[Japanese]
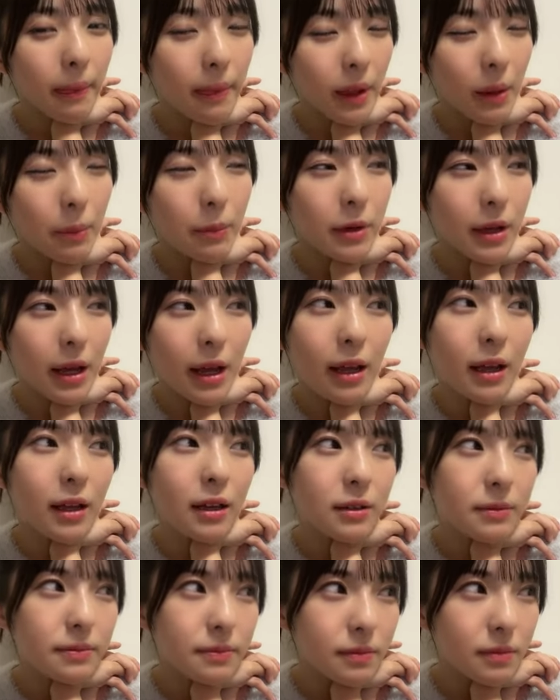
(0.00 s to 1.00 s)
でもね
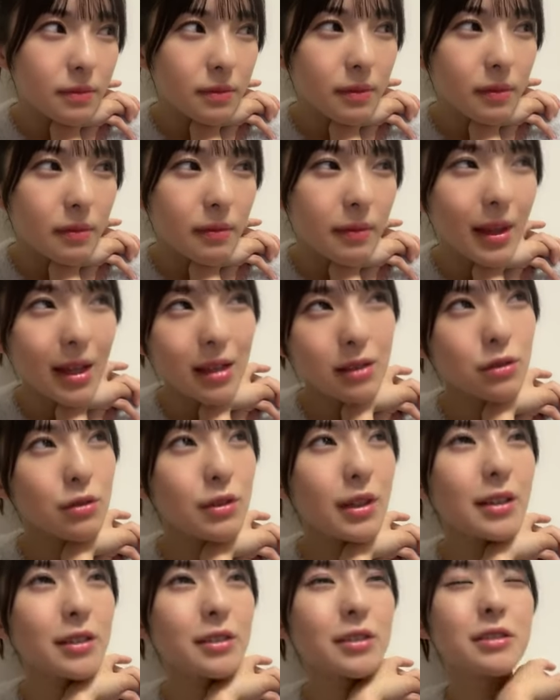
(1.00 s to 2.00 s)
なんと
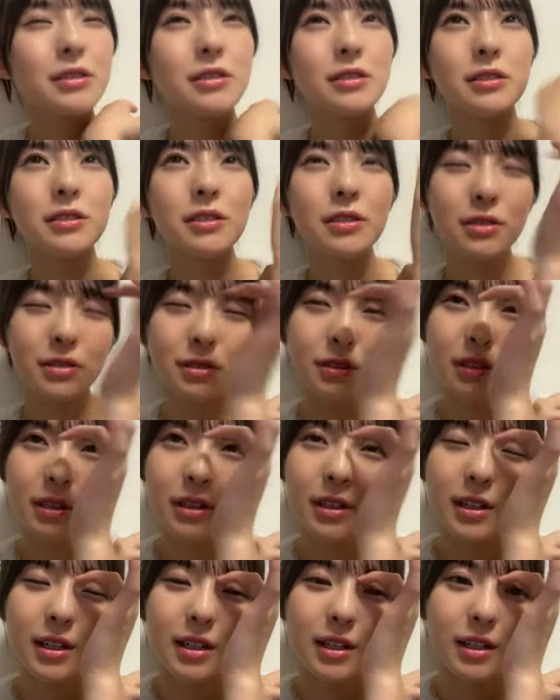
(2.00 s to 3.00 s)
なくちょっと
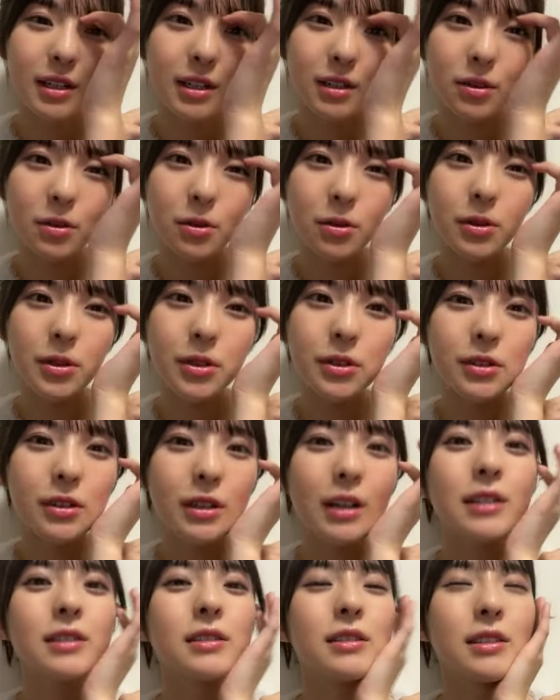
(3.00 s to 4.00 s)
こういう
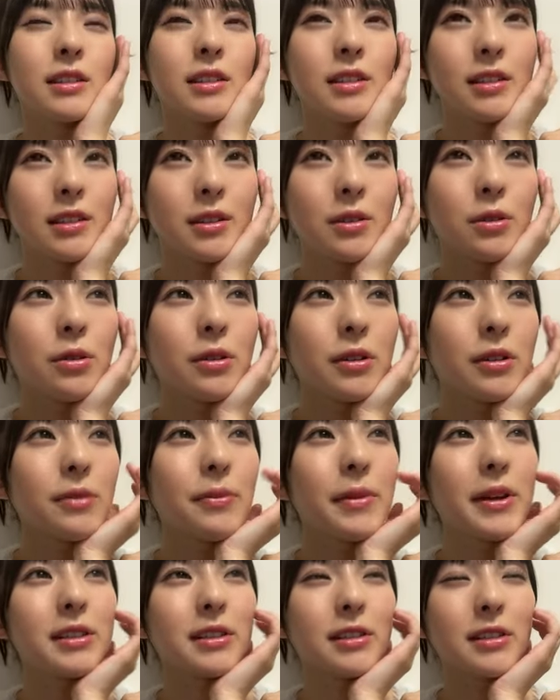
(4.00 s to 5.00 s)
感じにこういう
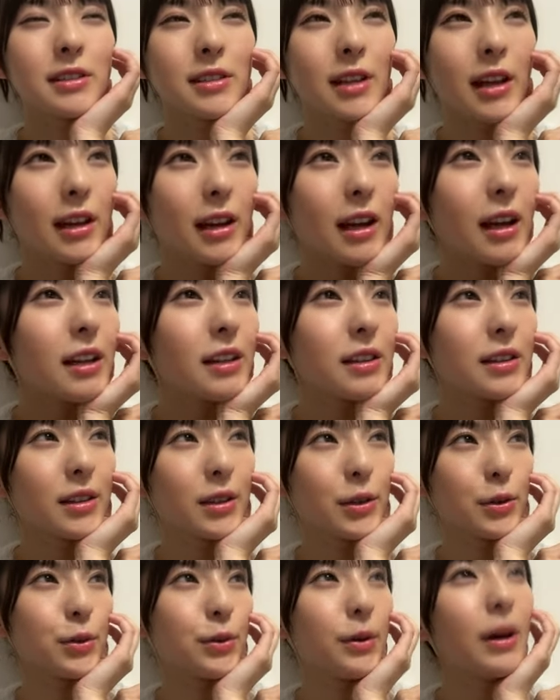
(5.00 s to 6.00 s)
イメージにしたいなっ
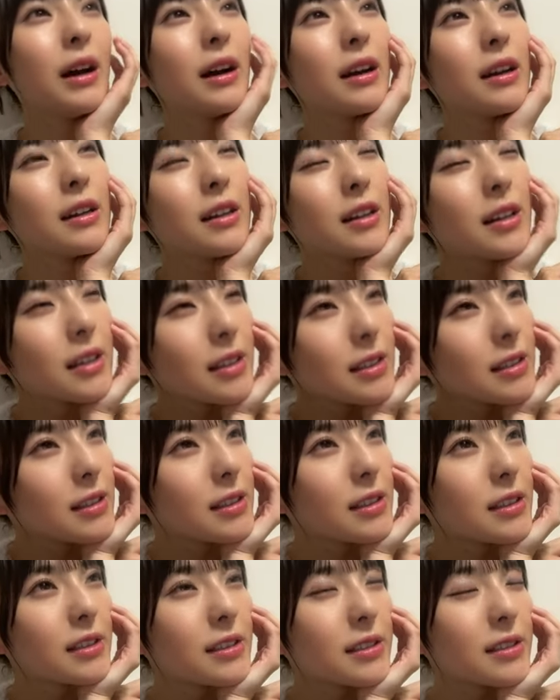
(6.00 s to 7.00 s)
ていうのは
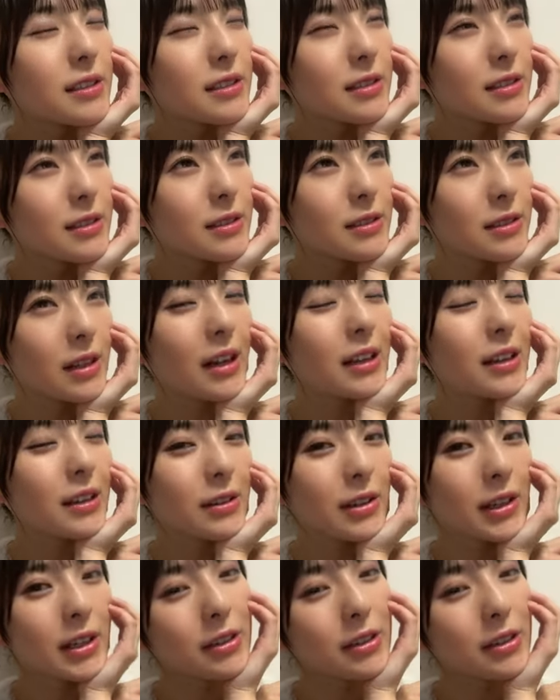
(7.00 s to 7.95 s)
浮かんでは